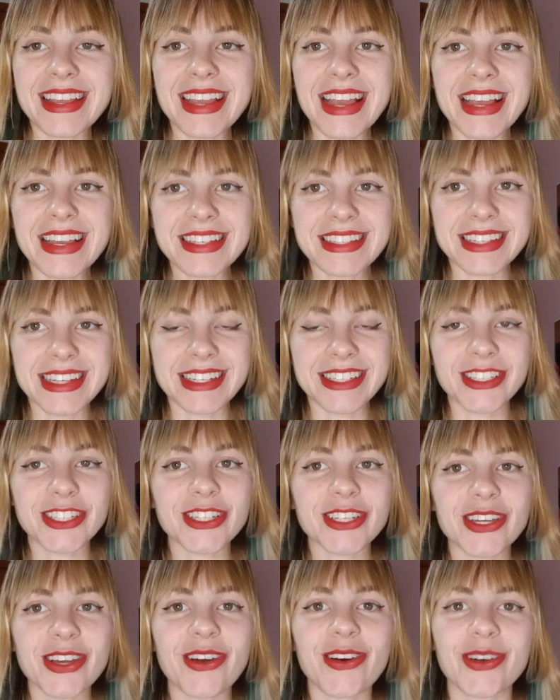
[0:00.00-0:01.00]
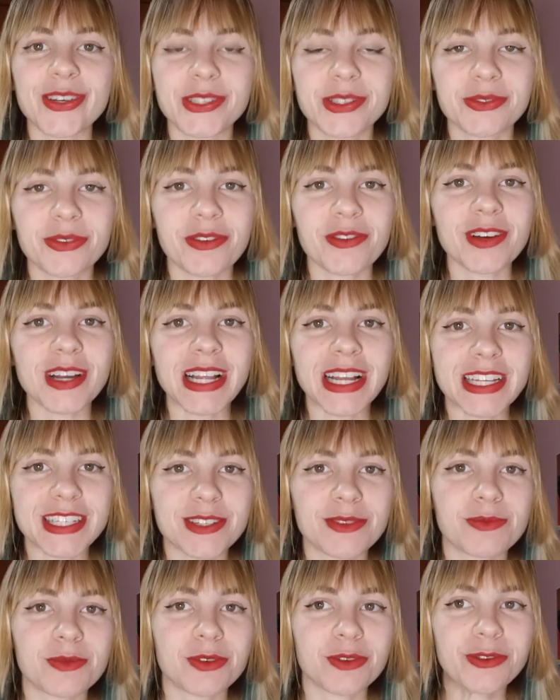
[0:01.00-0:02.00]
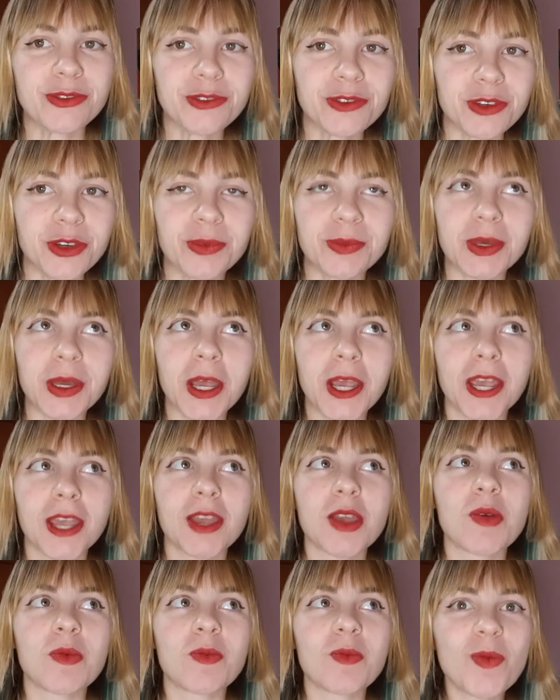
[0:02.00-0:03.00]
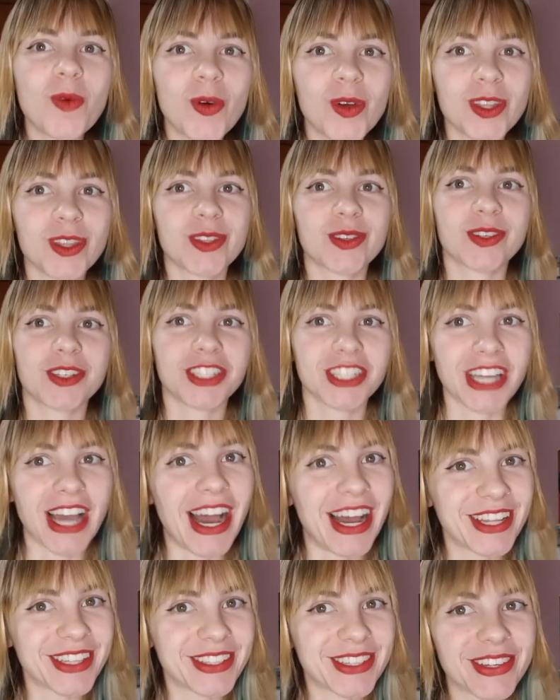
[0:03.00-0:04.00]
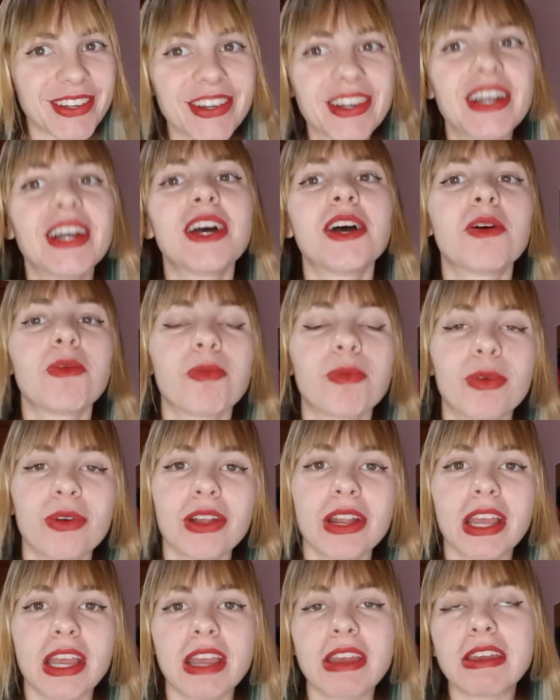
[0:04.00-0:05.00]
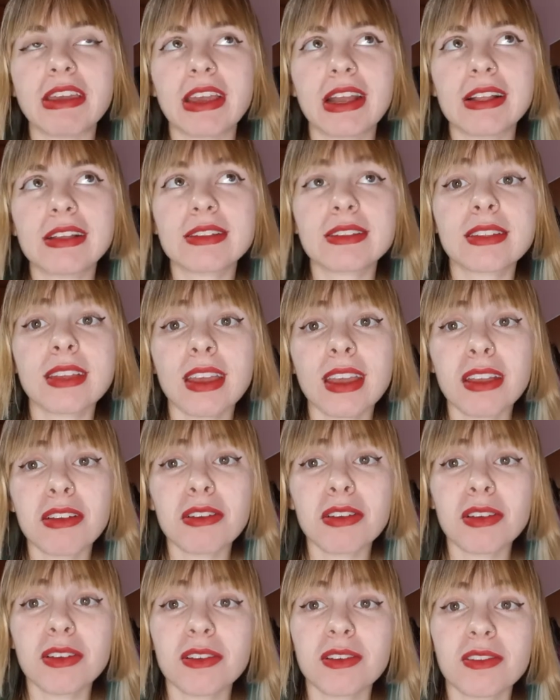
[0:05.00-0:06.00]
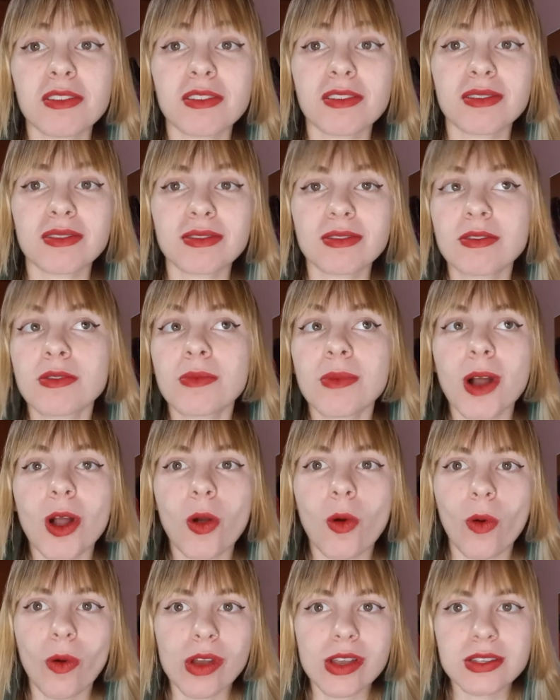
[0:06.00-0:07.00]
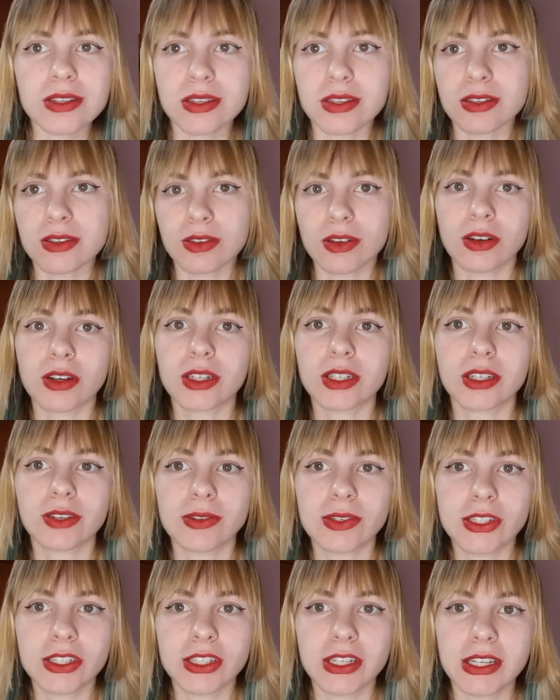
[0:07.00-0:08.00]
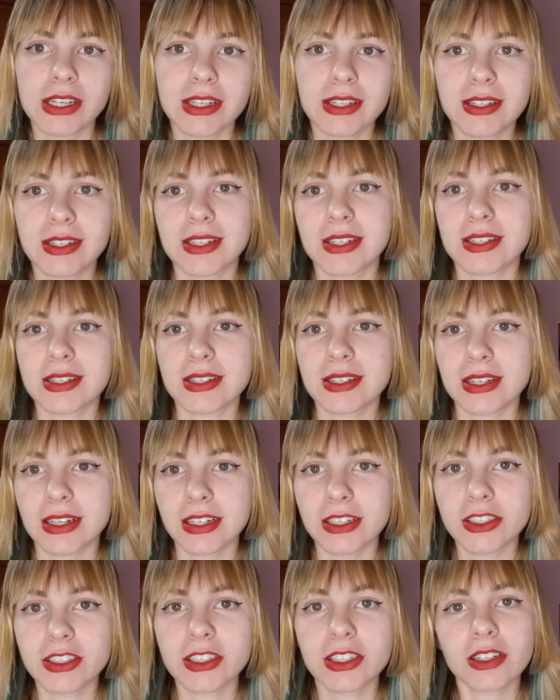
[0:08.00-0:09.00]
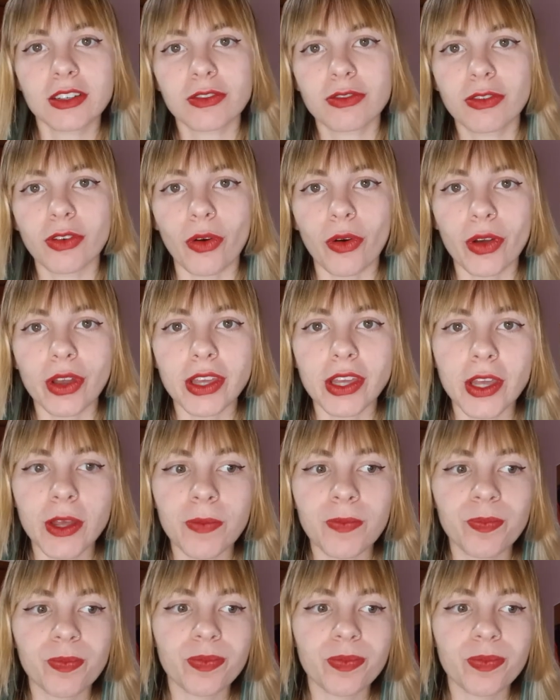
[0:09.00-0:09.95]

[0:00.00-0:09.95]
E aí, gente, hoje eu vou falar sobre um filme muito chato, porém ele tem uma coisa só que eu achei interessante, que foi